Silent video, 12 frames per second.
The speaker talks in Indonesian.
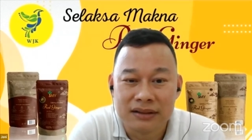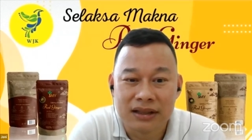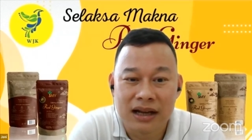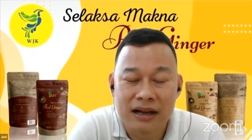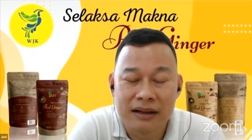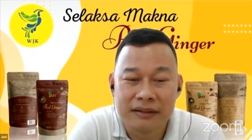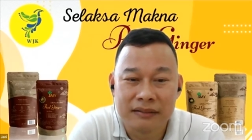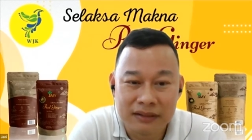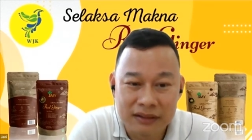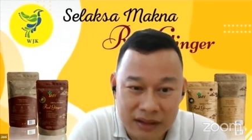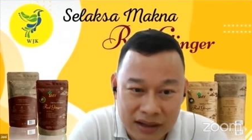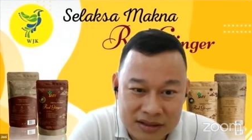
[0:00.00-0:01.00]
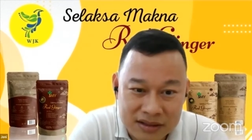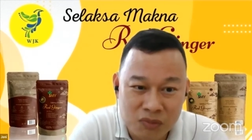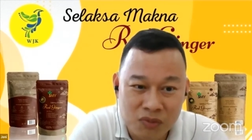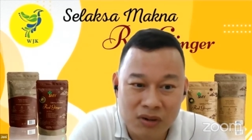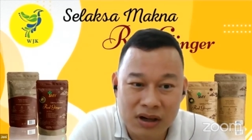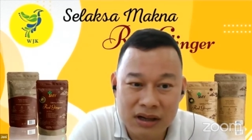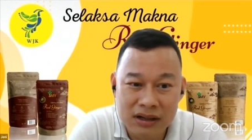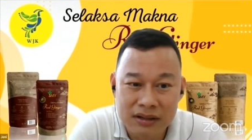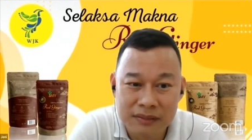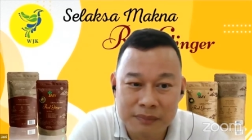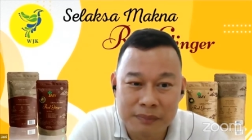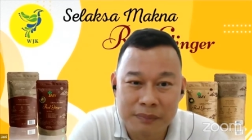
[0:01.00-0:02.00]
Setelah lihat semua,
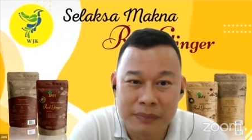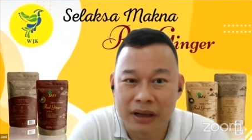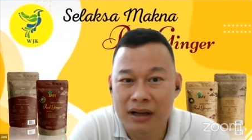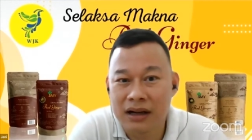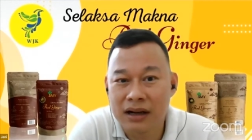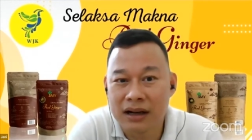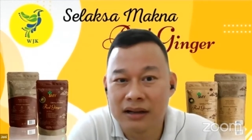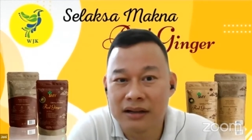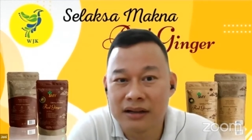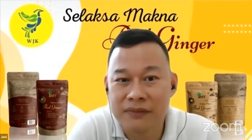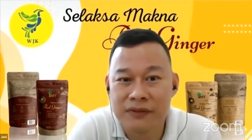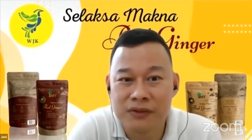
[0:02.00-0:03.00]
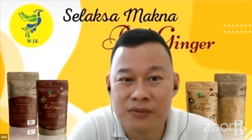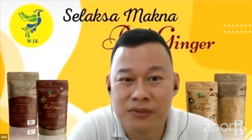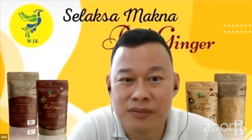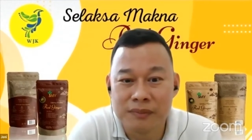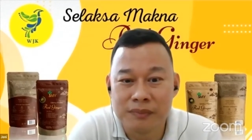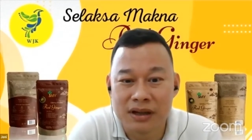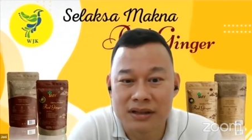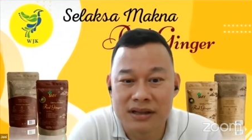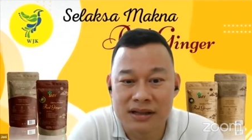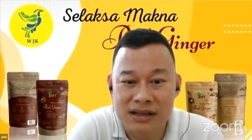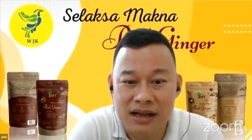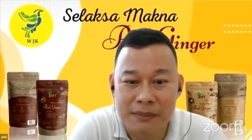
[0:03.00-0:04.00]
mereka akan review
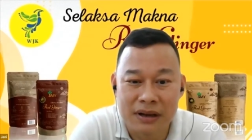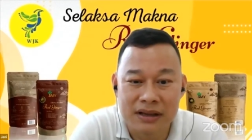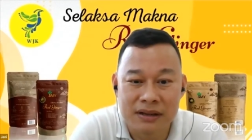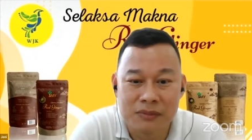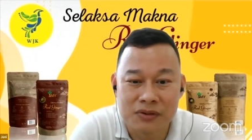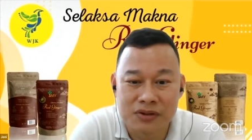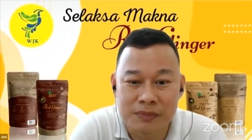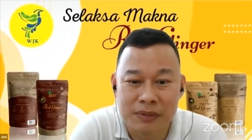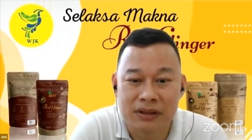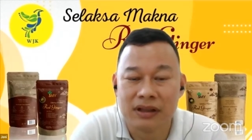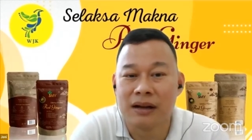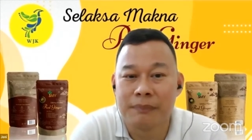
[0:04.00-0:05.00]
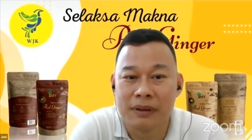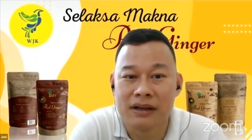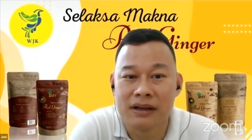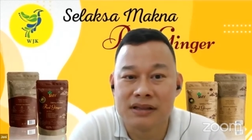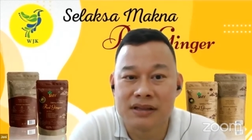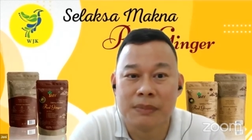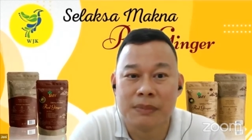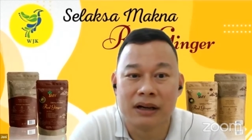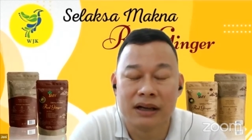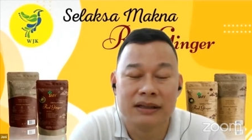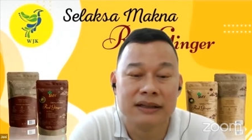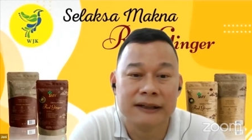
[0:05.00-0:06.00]
kerjasamanya mau seperti apa dan
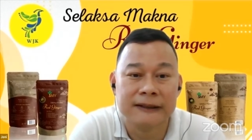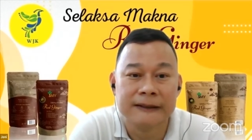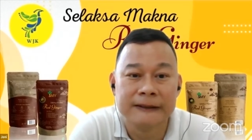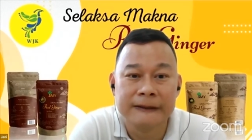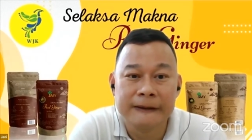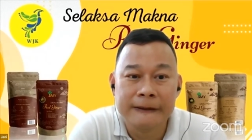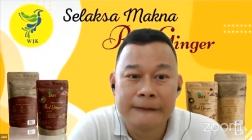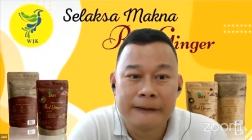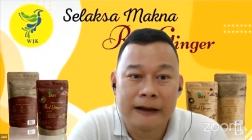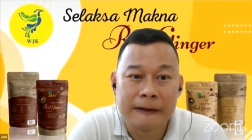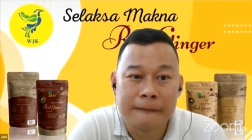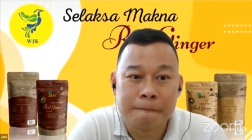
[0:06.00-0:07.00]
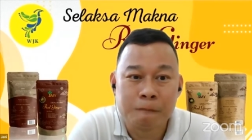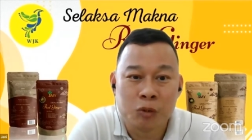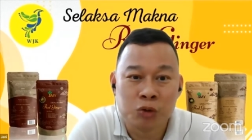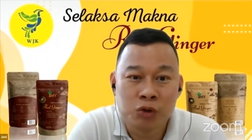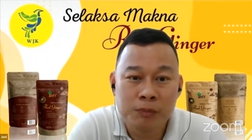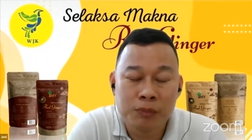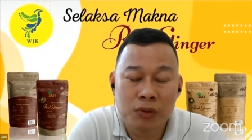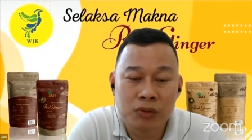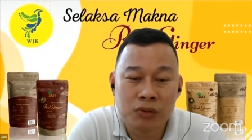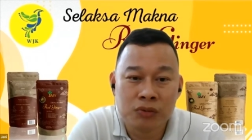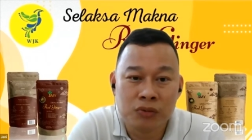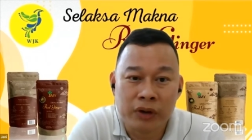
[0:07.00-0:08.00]
sebagainya. Nah, untuk
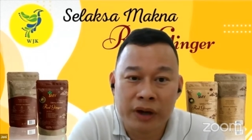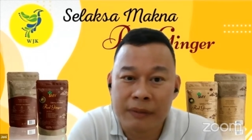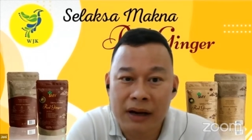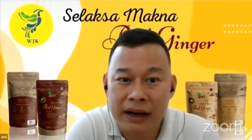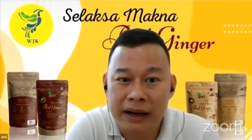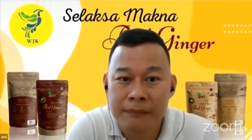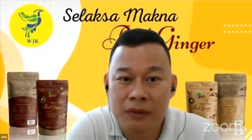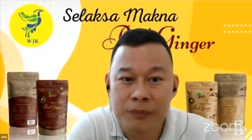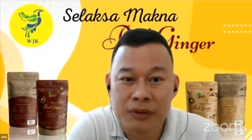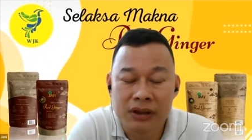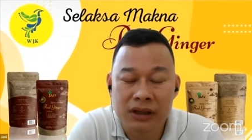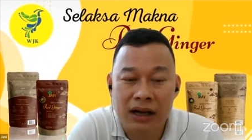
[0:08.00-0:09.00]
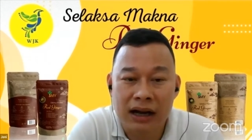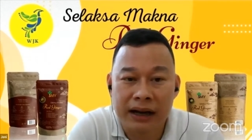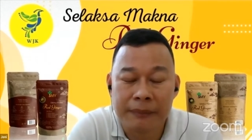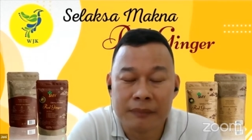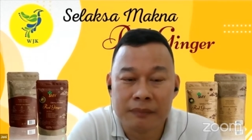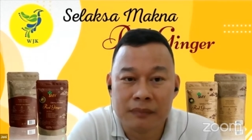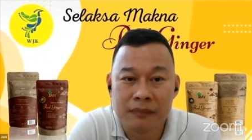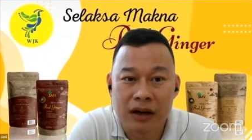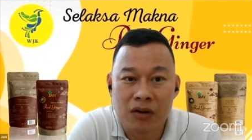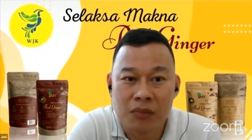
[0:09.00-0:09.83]
produk UMKM maupun IKM